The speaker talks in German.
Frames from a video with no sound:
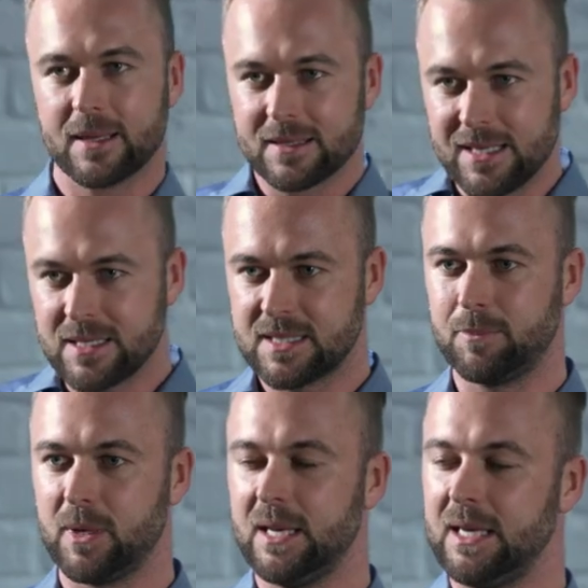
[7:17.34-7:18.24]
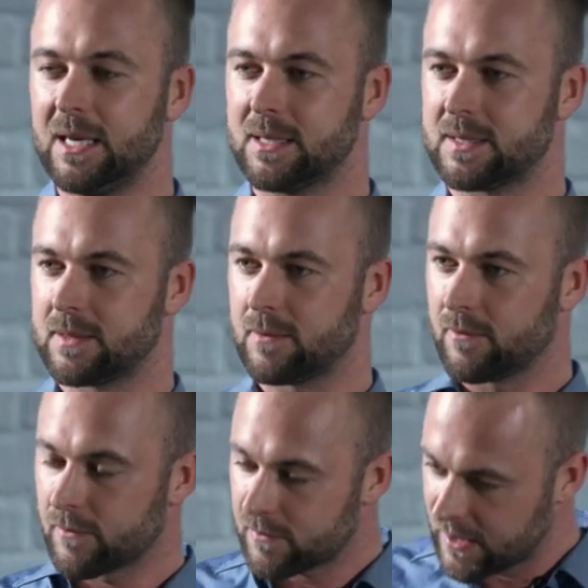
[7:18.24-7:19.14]
diszipliniert,
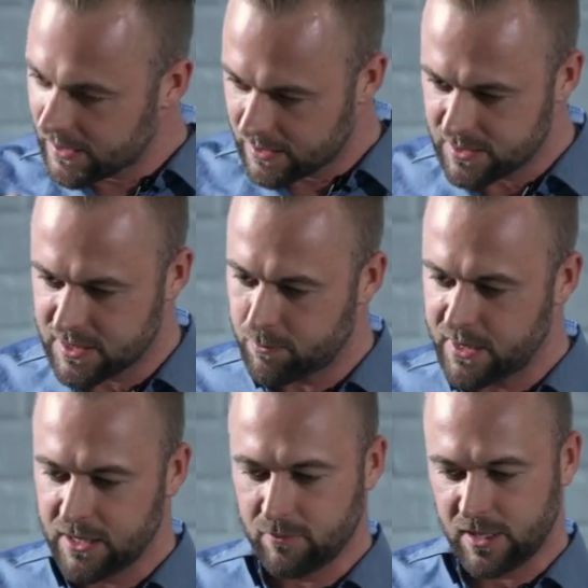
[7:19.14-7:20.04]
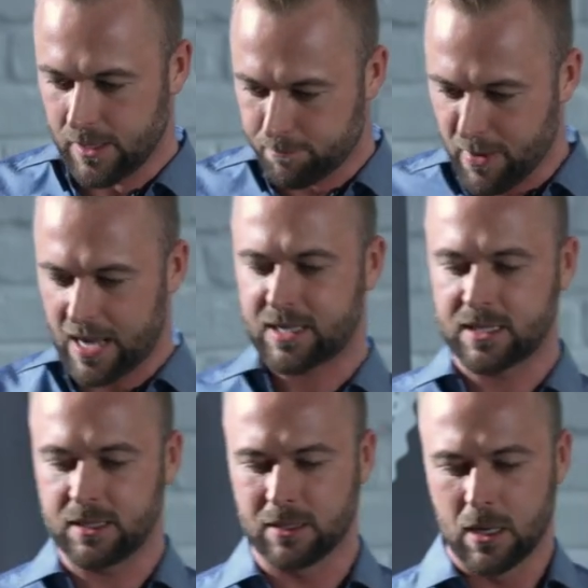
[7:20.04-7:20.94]
die Disziplin wieder
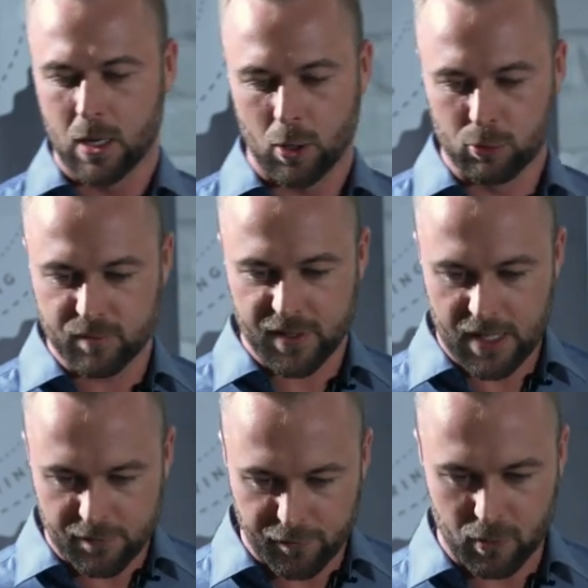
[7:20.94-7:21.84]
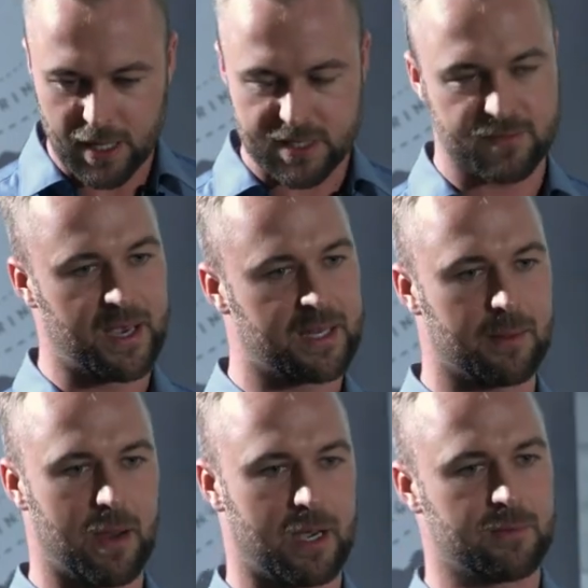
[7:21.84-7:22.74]
packen und wieder Vollgas
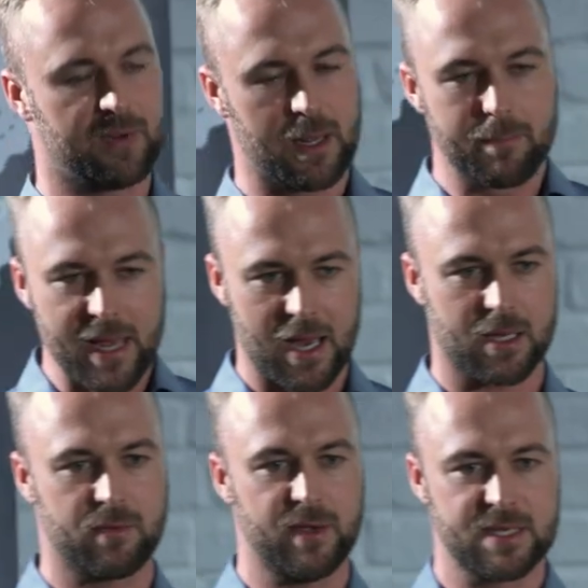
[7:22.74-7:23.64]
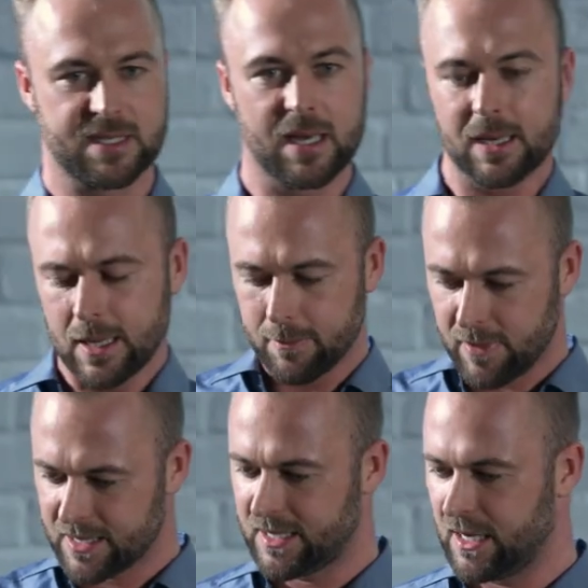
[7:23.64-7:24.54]
weitermachen. Wieder mehr Akquise,
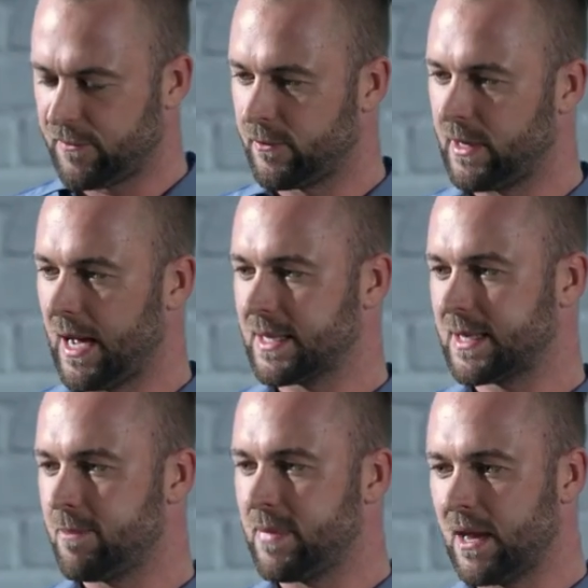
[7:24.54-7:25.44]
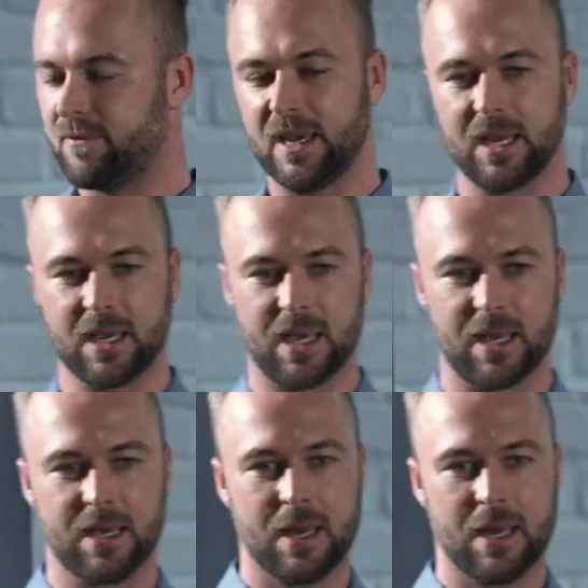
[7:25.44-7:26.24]
mehr Telefonate, mehr Wege,